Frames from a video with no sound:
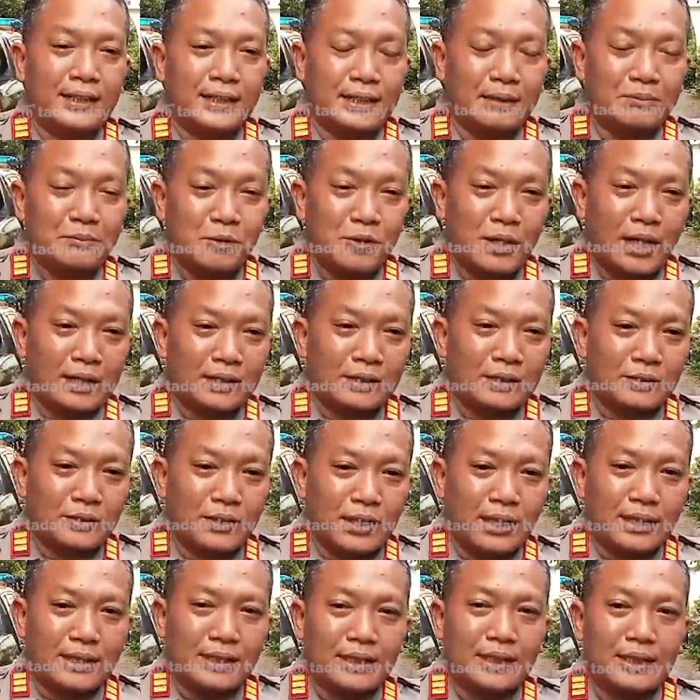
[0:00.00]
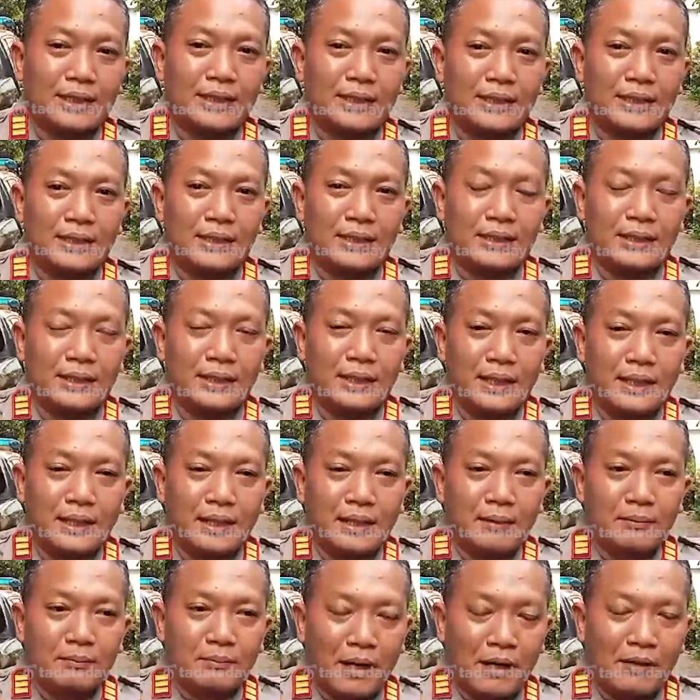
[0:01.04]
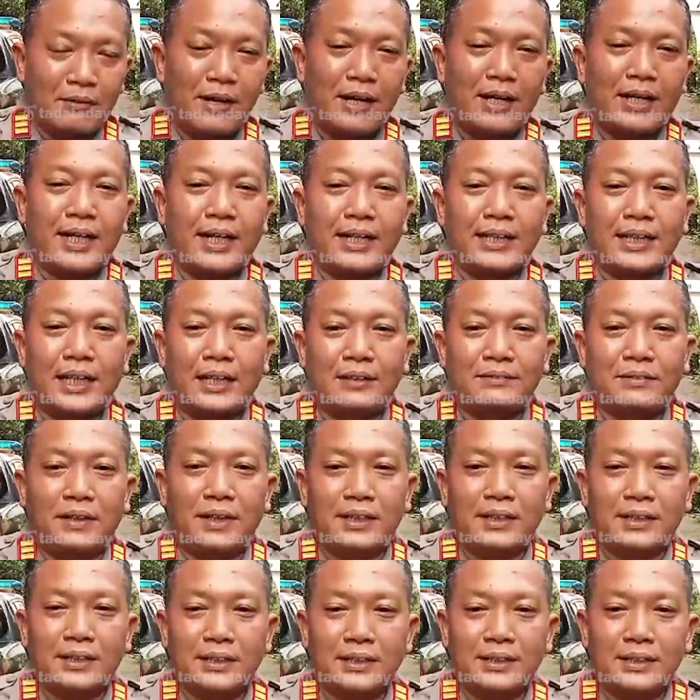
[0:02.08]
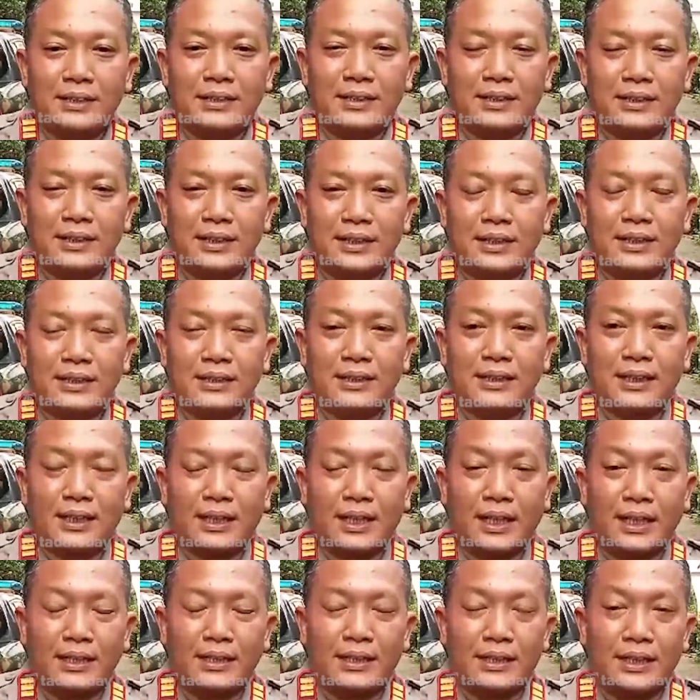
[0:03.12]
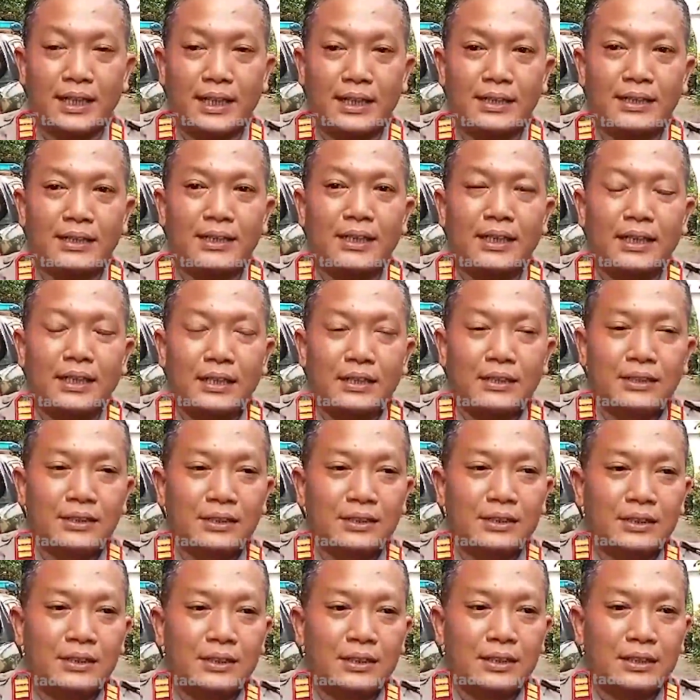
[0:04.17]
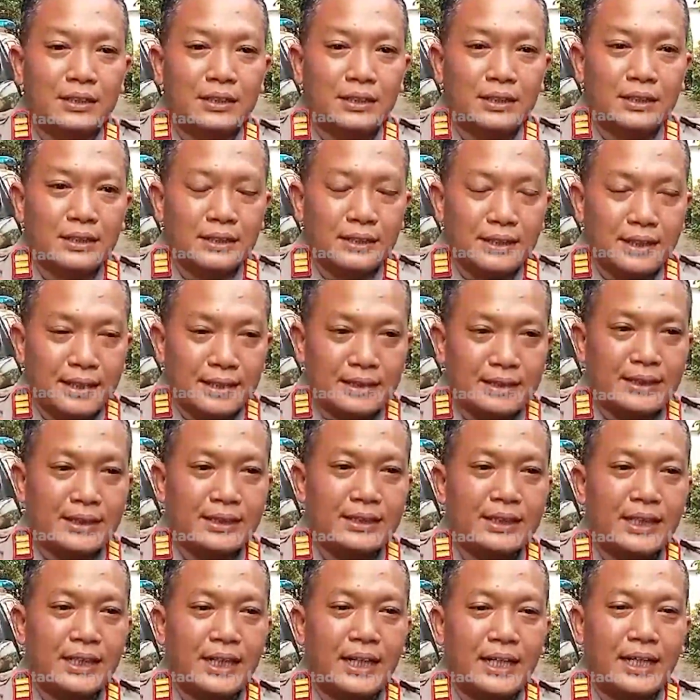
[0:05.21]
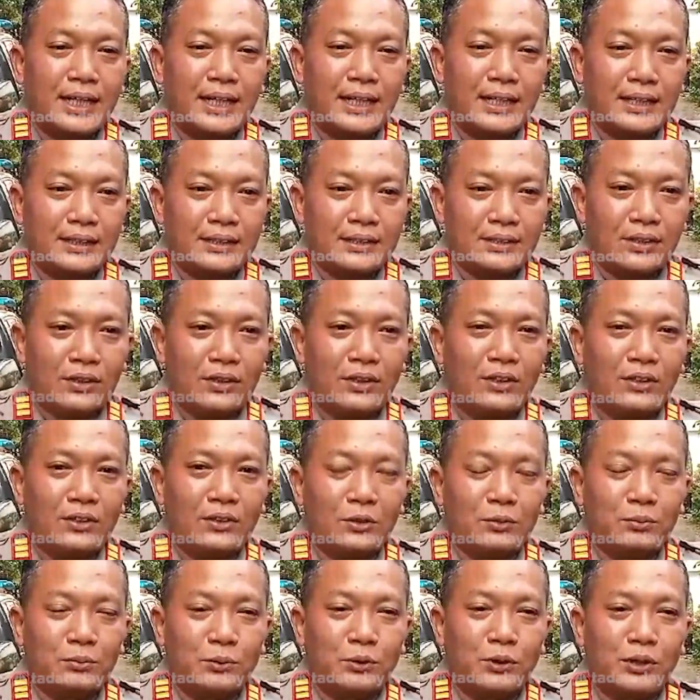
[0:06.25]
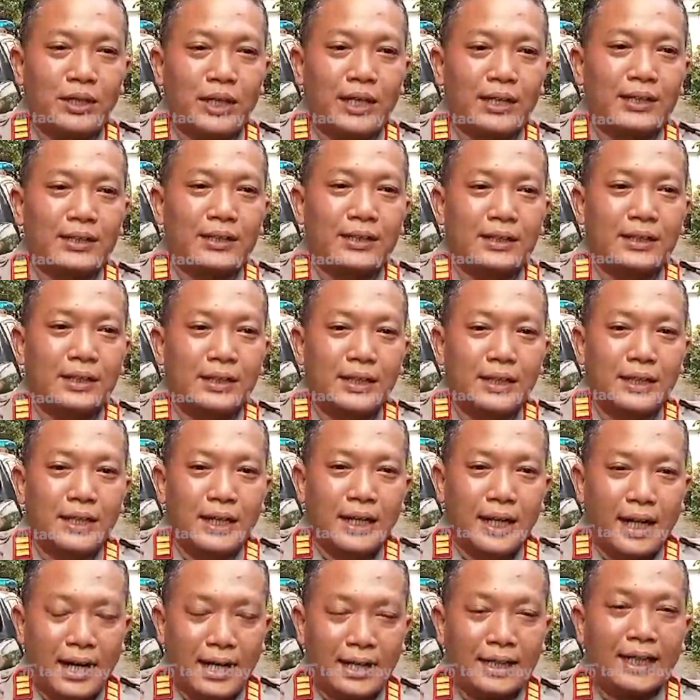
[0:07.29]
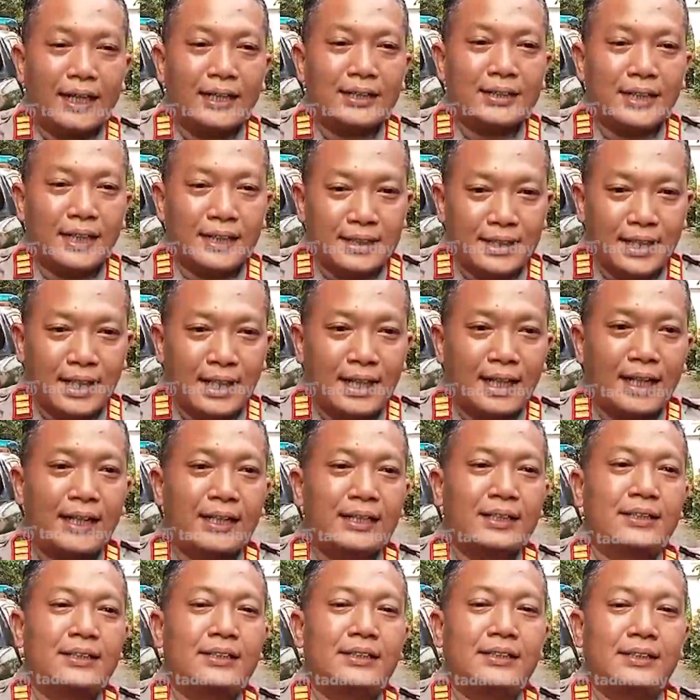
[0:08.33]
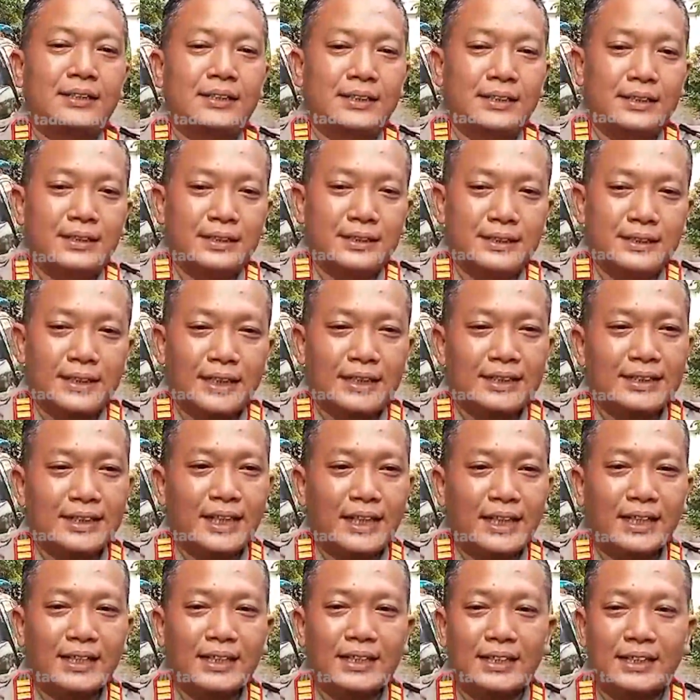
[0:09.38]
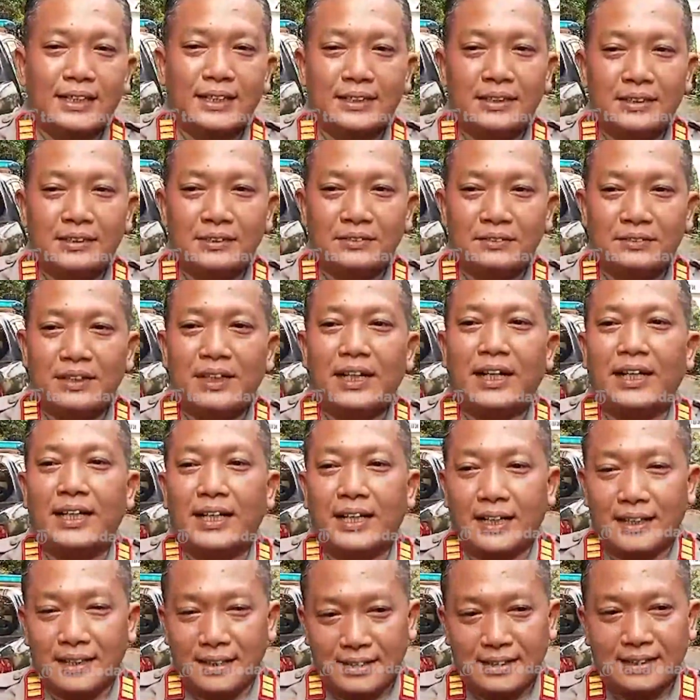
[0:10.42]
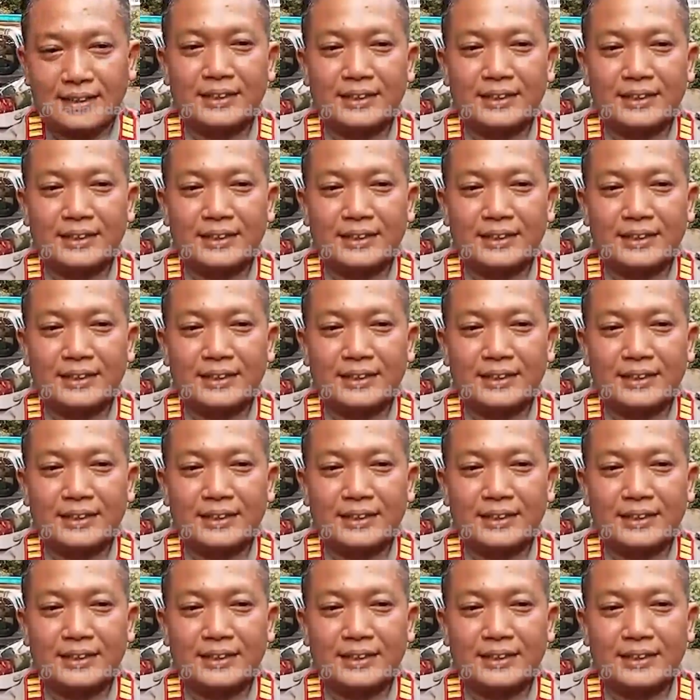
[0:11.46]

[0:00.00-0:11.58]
ditemukan juga di bawah kait kapan uh, eh, terkait dengan isinya tolong kuburkan anak saya dan jangan dihiraukan.